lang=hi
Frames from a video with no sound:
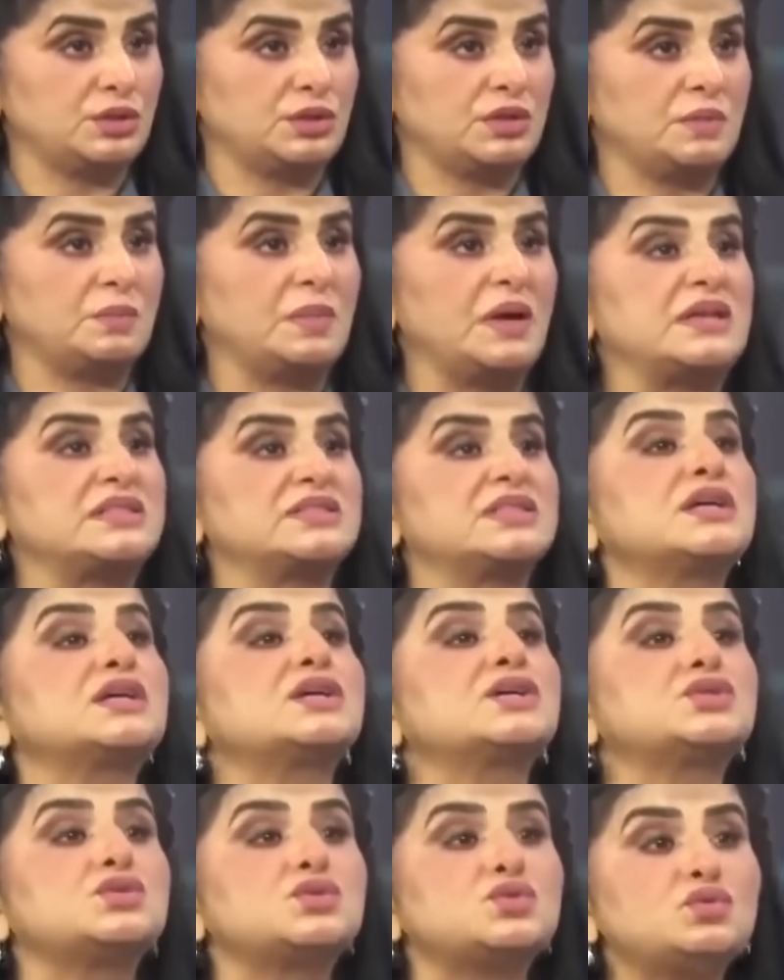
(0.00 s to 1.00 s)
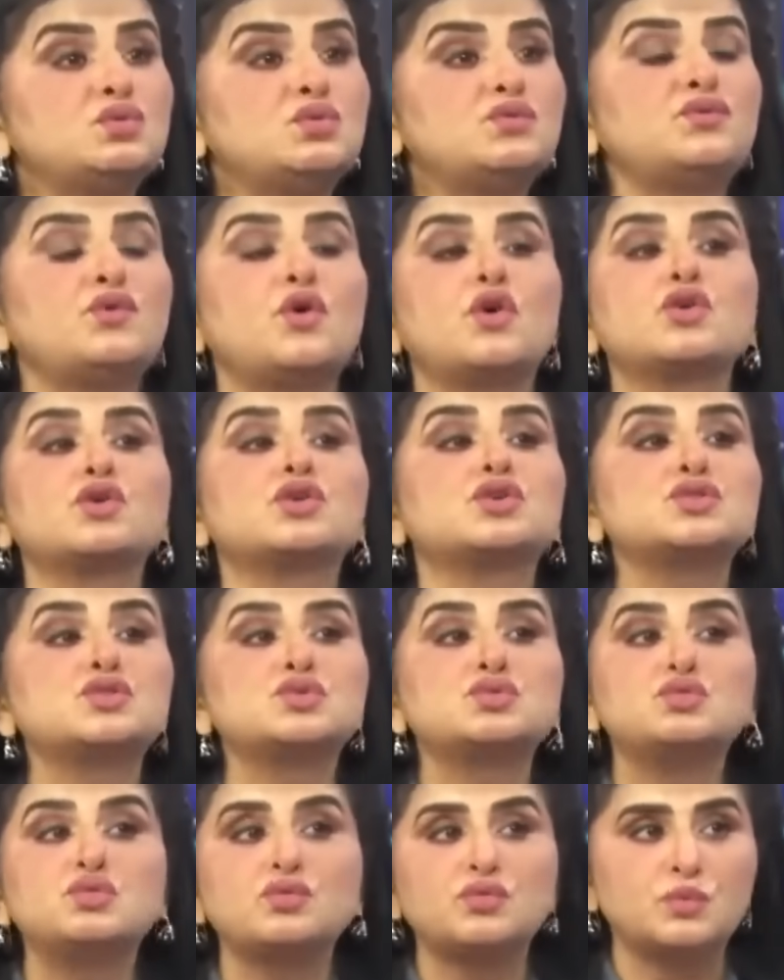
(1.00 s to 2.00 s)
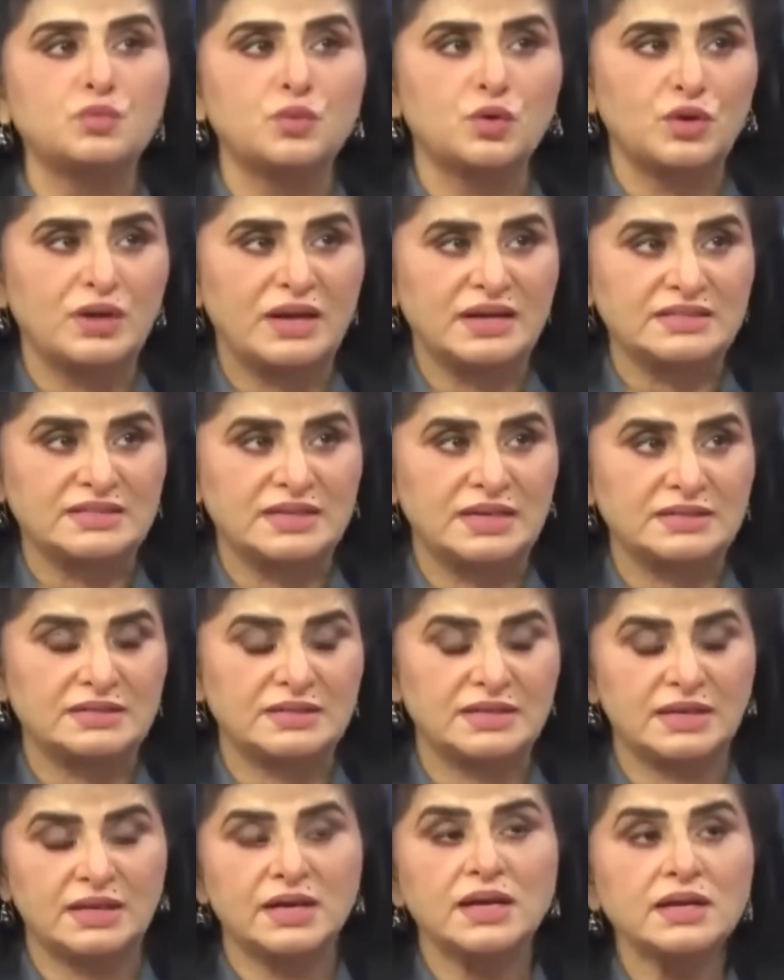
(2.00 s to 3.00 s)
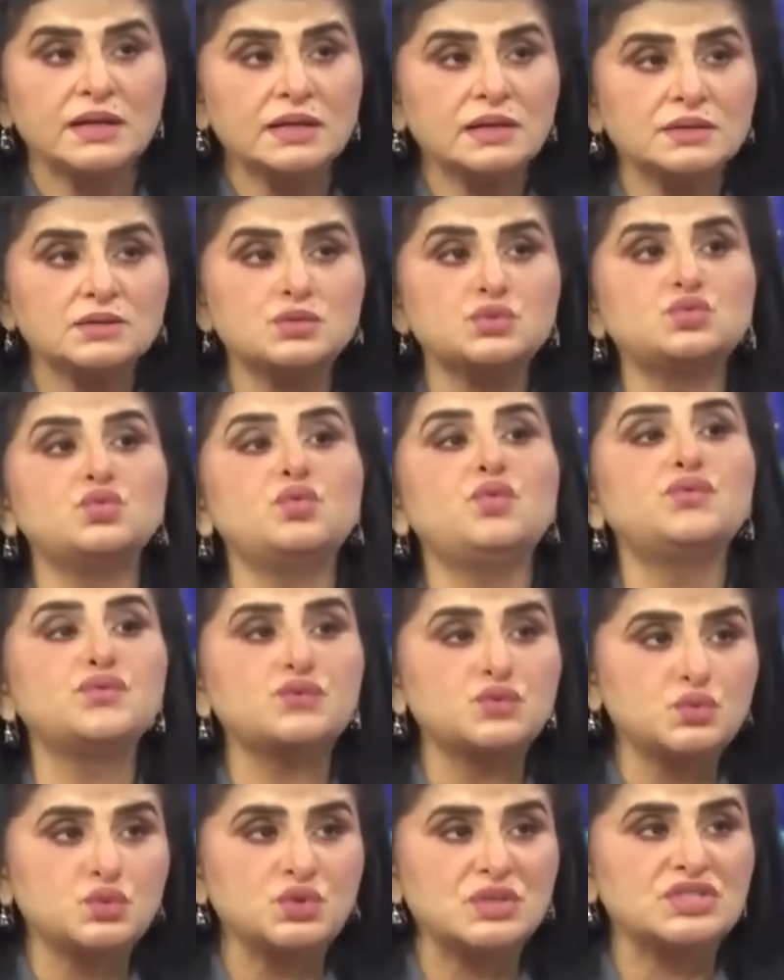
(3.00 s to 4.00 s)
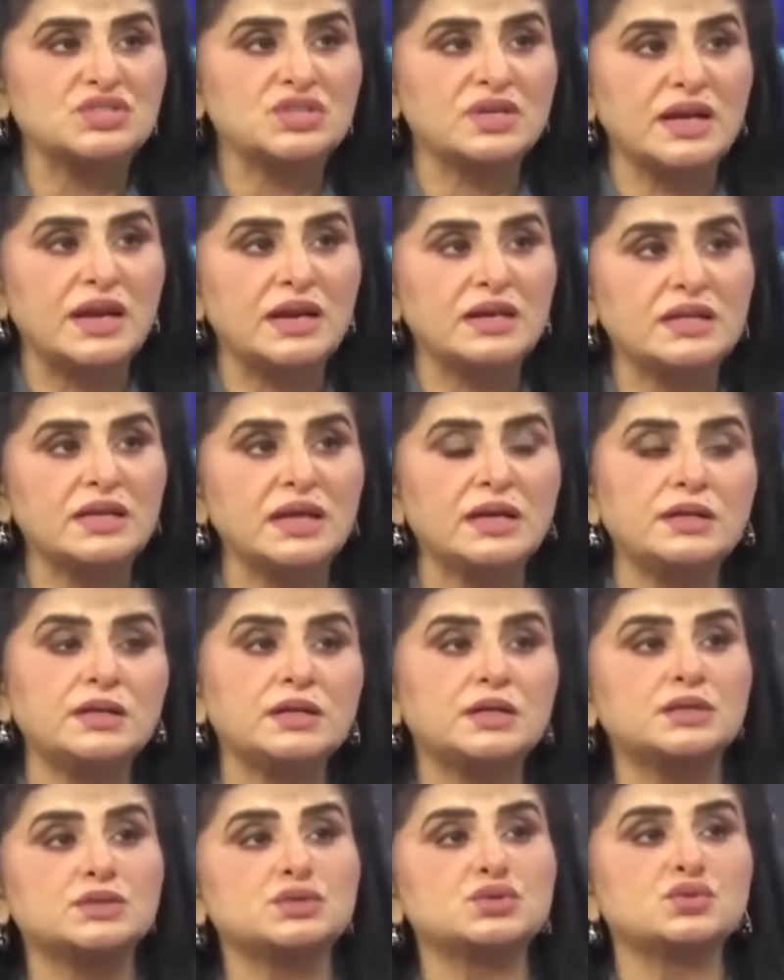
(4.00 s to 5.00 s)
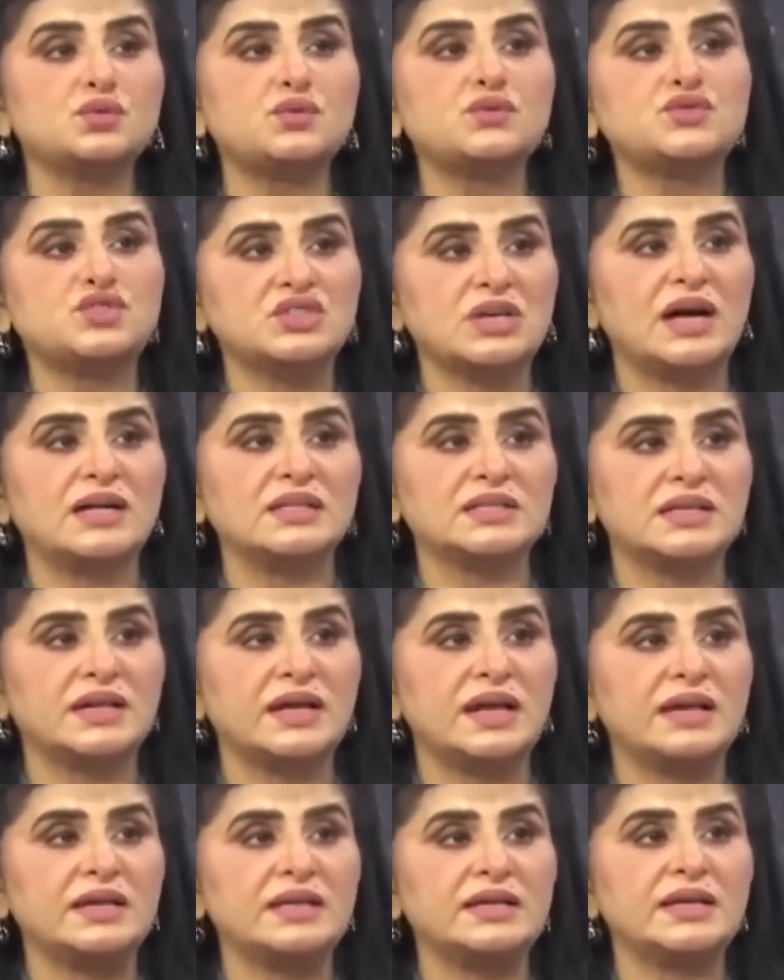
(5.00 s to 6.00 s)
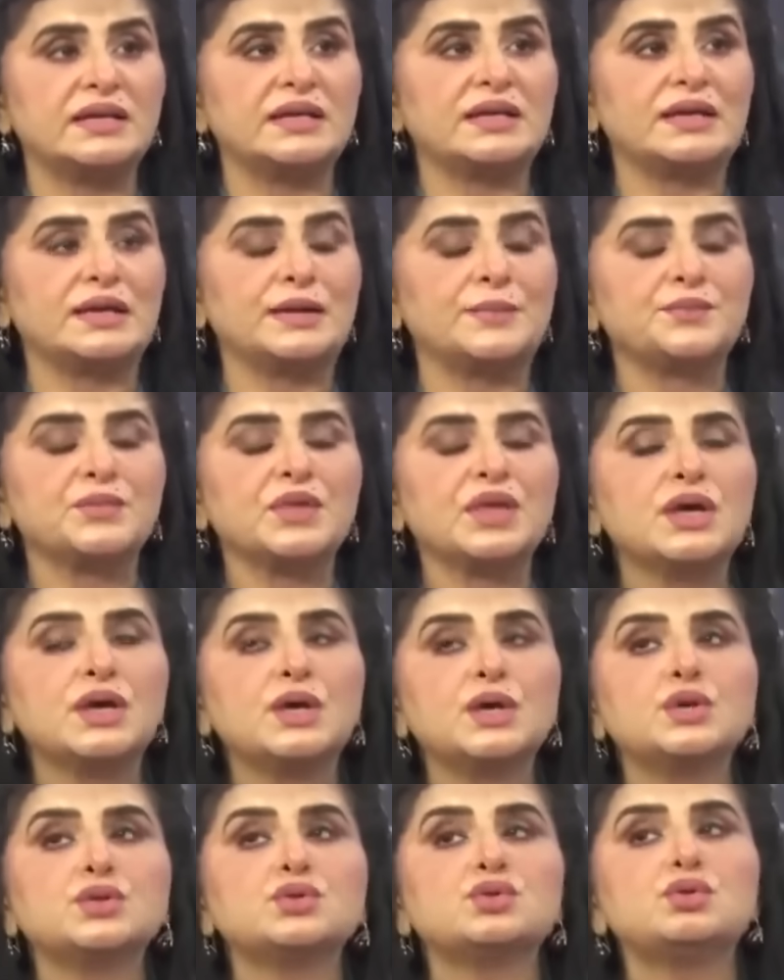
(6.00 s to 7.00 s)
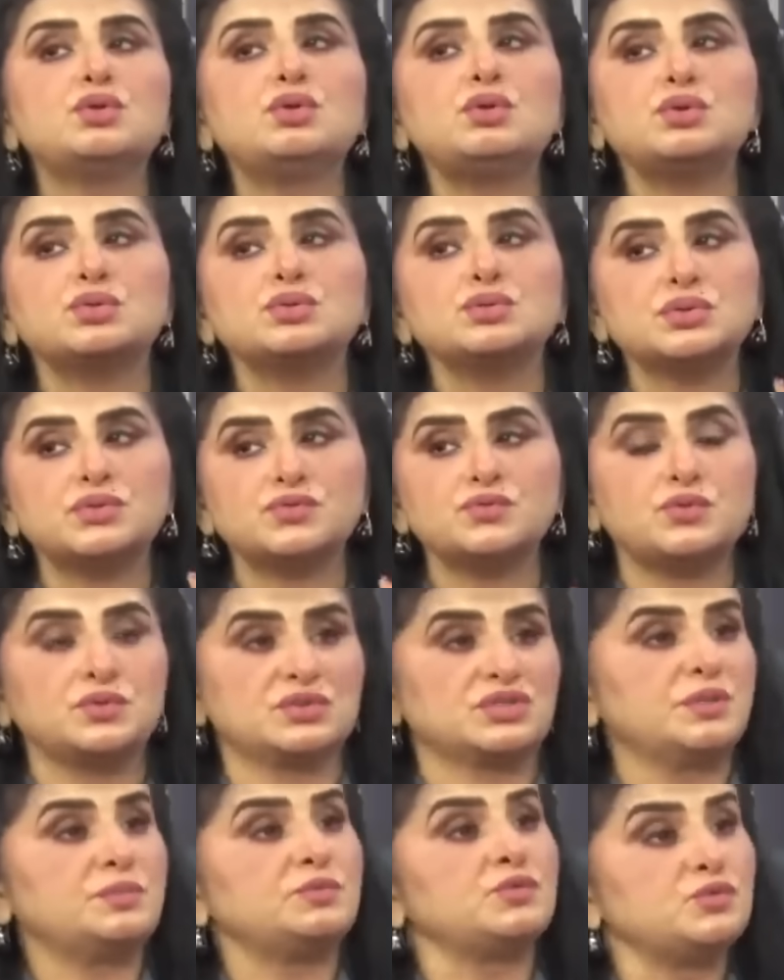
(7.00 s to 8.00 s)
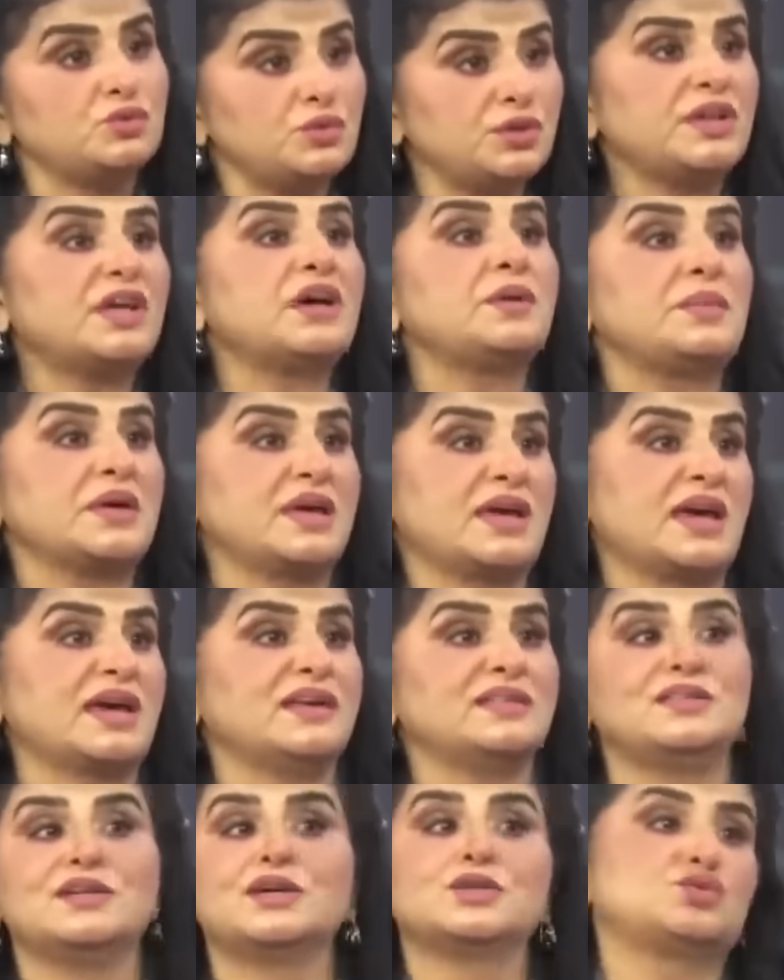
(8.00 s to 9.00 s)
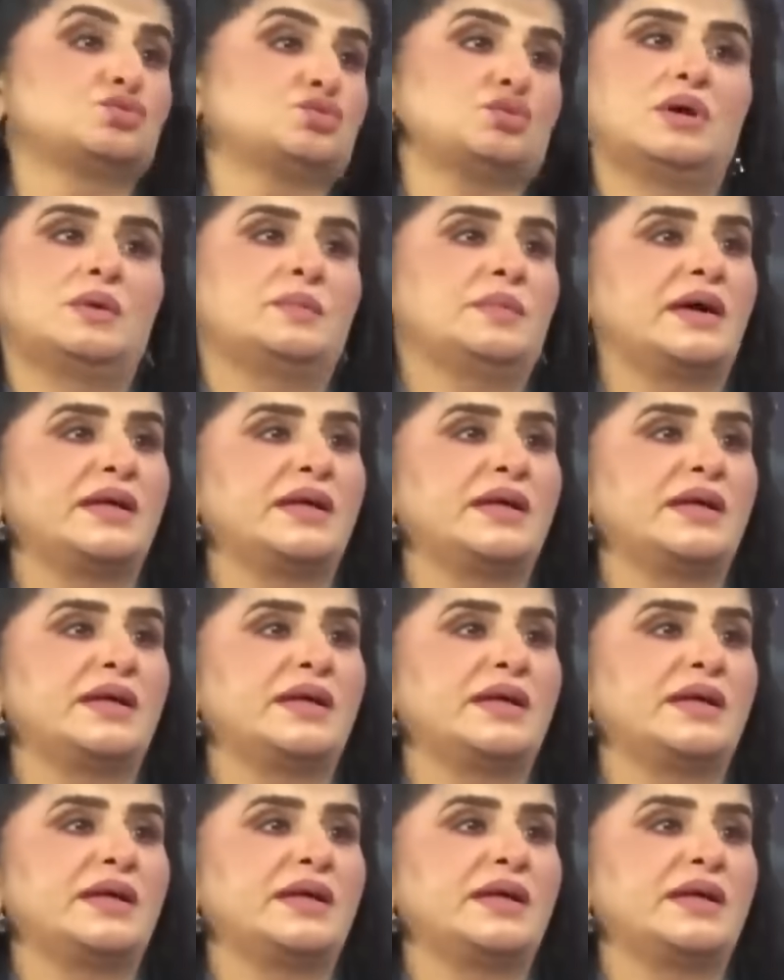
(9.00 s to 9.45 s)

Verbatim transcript: नमाज कसूफ और खसूफ बोला जाता है कसूफ सूरज ग्रहण के लिए खसूफ चांद ग्रहण के लिए तो जब उन्होंने हमें कह दिया तो